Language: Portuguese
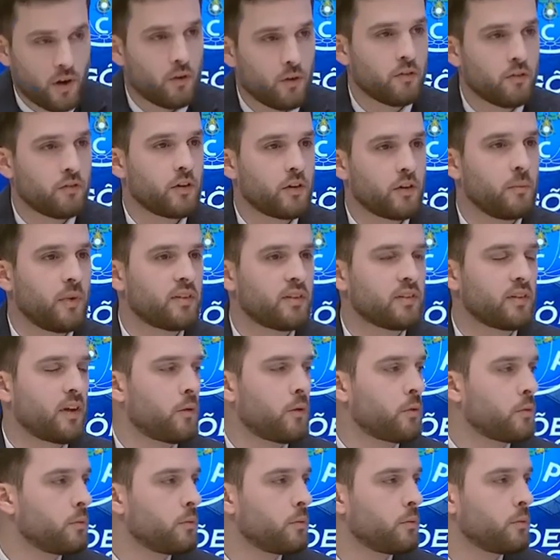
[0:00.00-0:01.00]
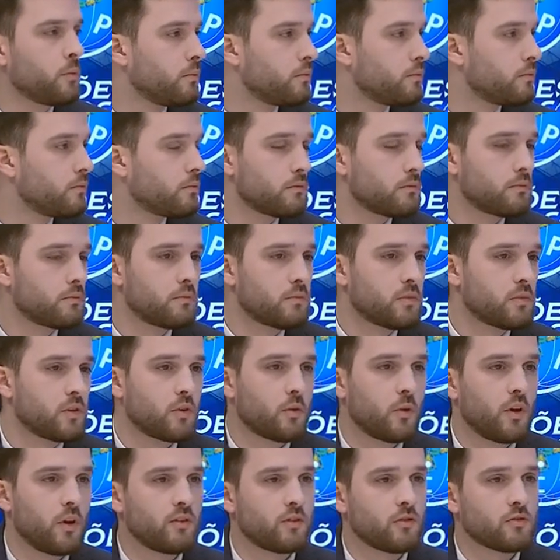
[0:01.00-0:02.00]
confirmação de, de
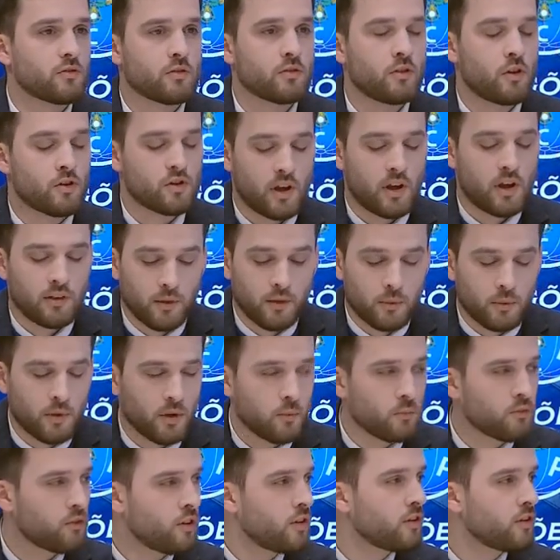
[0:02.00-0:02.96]
coisas que nós já sabíamos.